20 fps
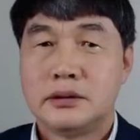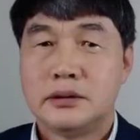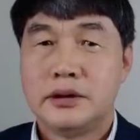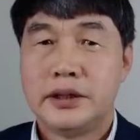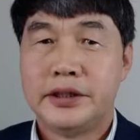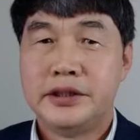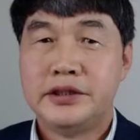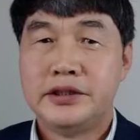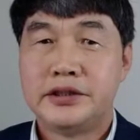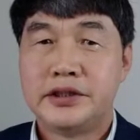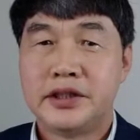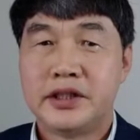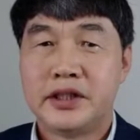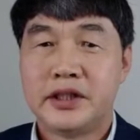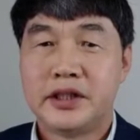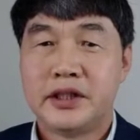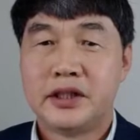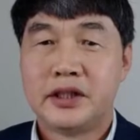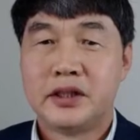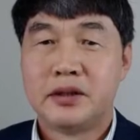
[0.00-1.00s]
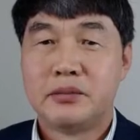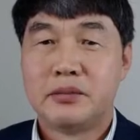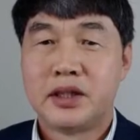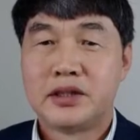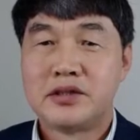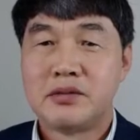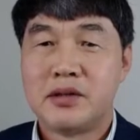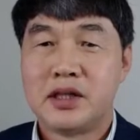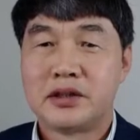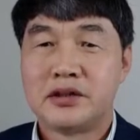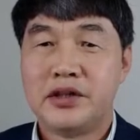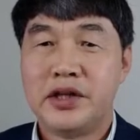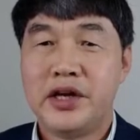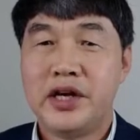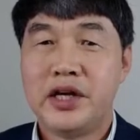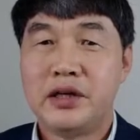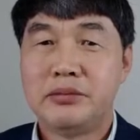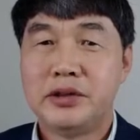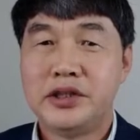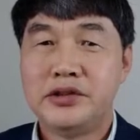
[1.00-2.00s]
예, 이제 마지막
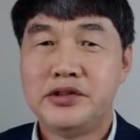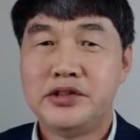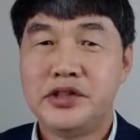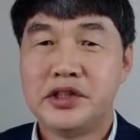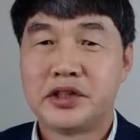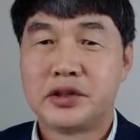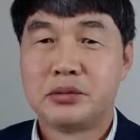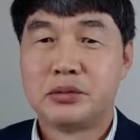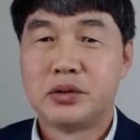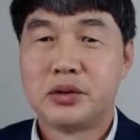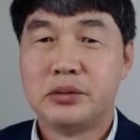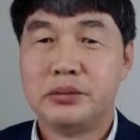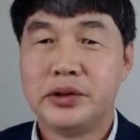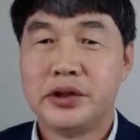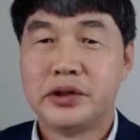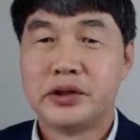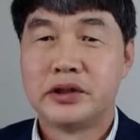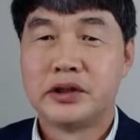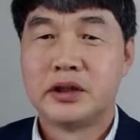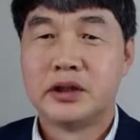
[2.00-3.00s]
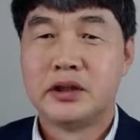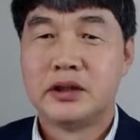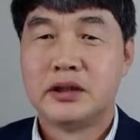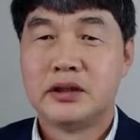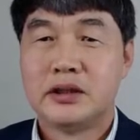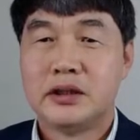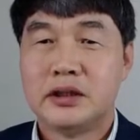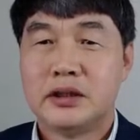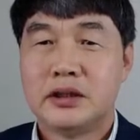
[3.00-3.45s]
네 번째로 보면은